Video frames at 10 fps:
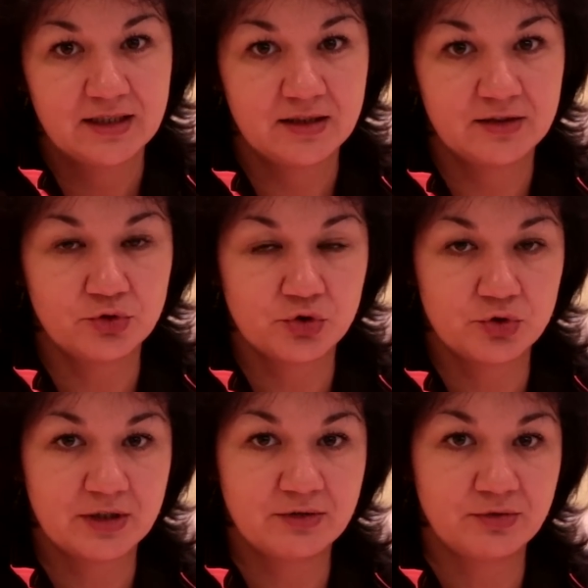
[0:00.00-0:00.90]
а, то,
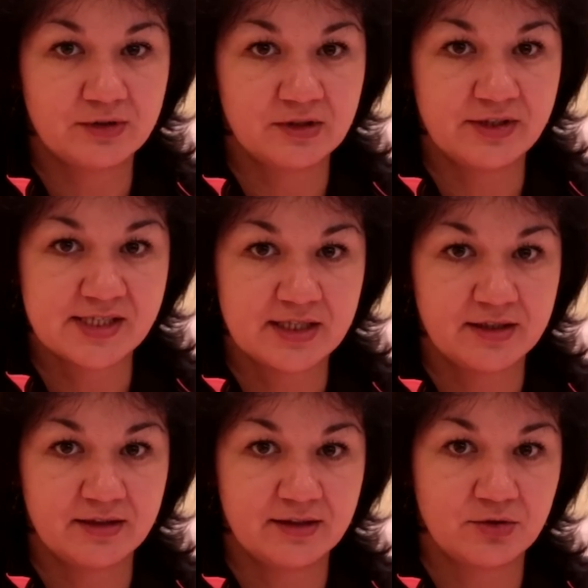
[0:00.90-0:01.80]
что на дв две
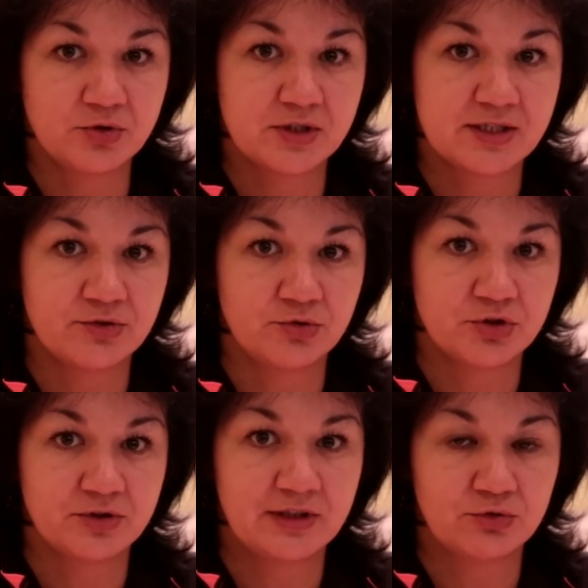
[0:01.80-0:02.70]
сцены находятся
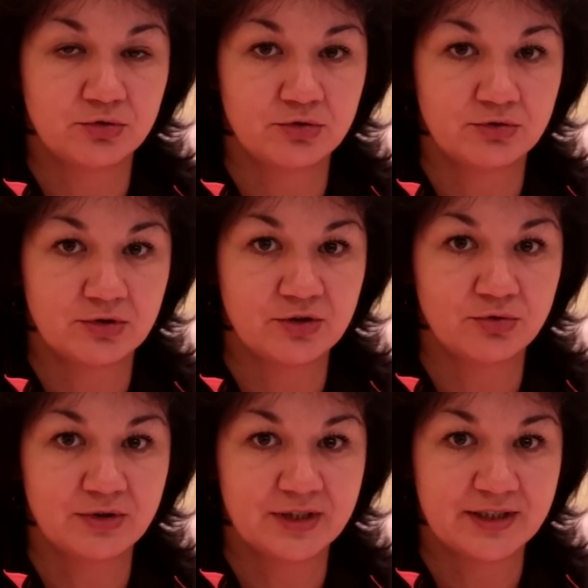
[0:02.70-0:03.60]
очень далеко друг от
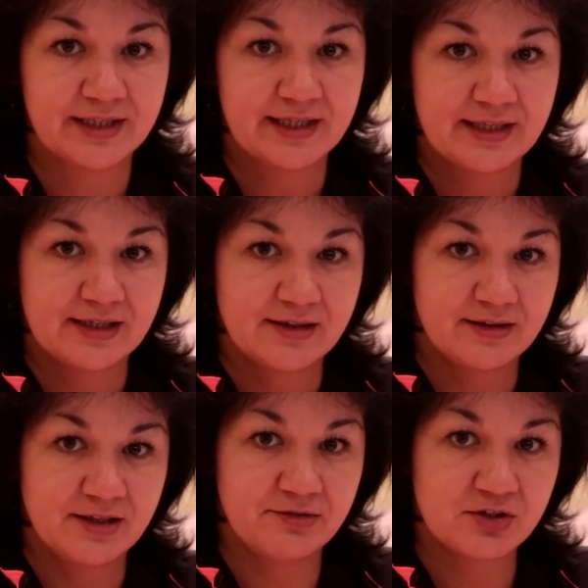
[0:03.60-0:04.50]
друга.
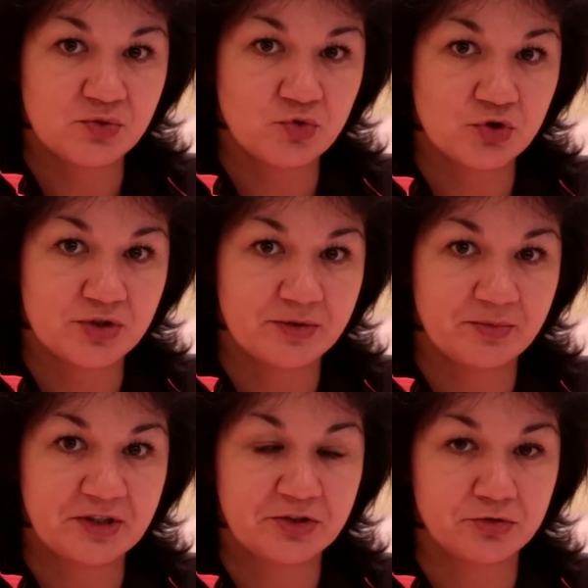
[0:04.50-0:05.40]
Невозможно
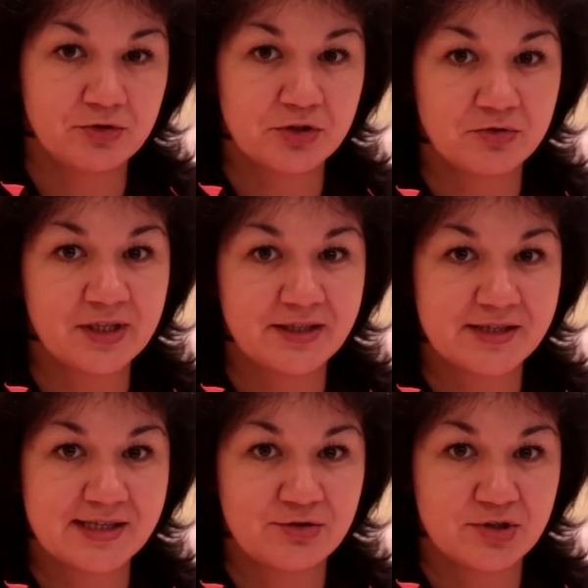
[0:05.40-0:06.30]
бегать туда-сюда,
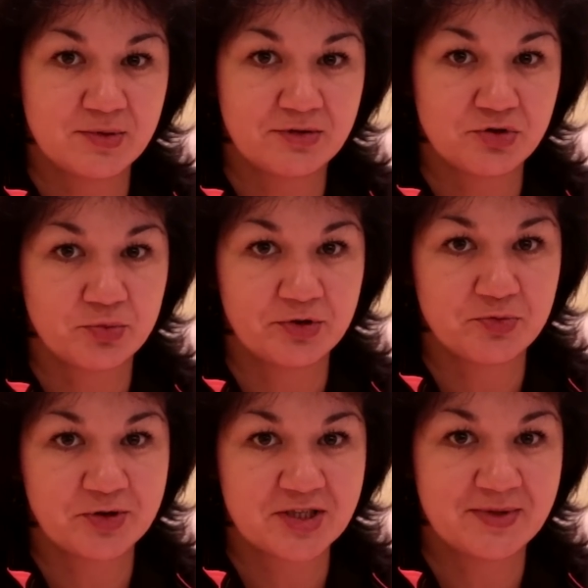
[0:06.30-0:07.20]
если у тебя
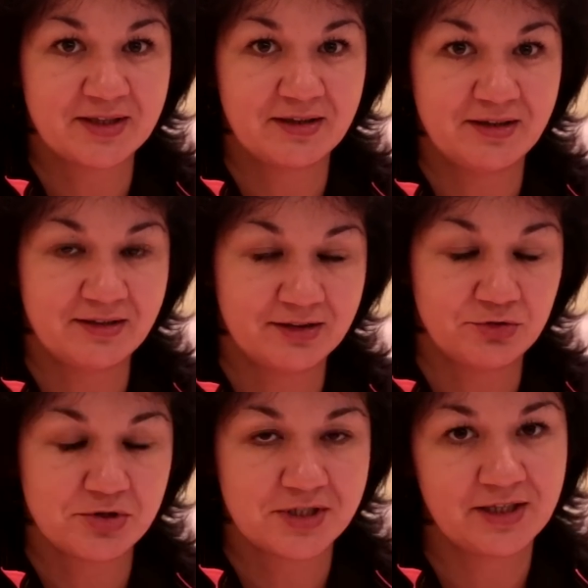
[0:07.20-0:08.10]
выступают спортсмены и на
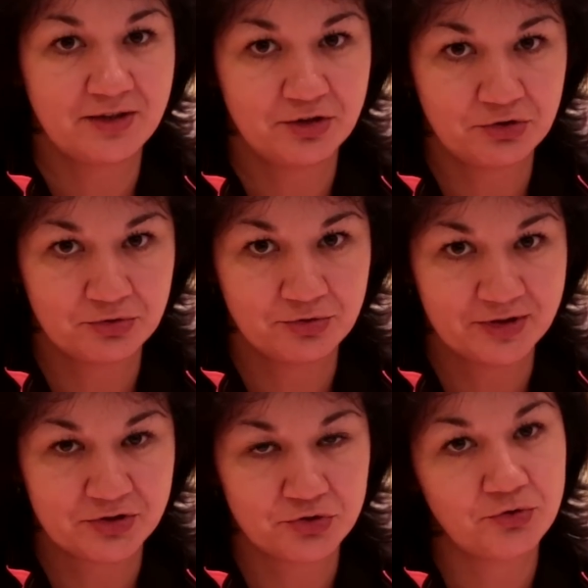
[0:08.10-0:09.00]
одной сцене, и на
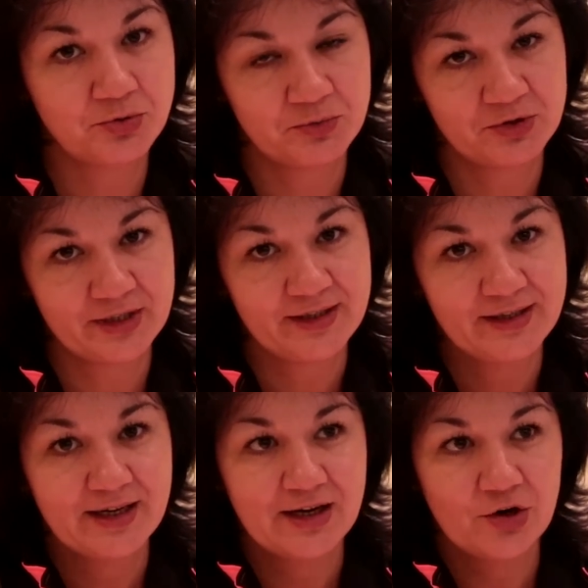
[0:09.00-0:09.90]
другой, что, в общем-то,
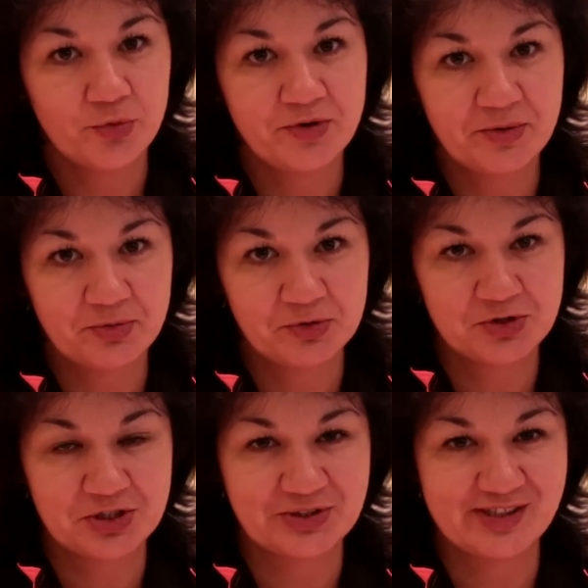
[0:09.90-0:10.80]
у меня и
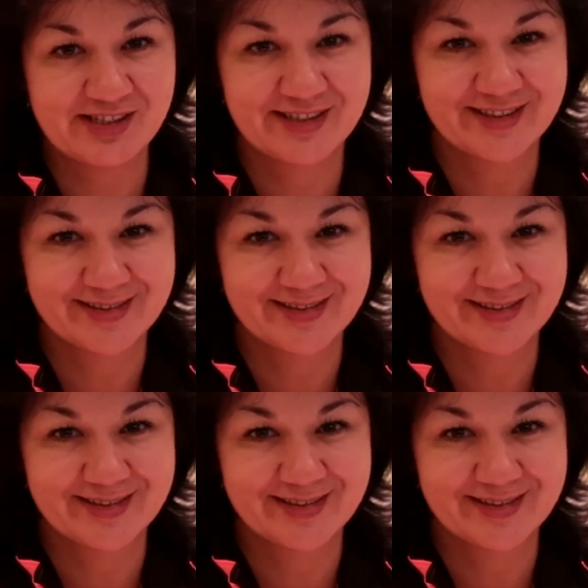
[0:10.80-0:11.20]
получилось.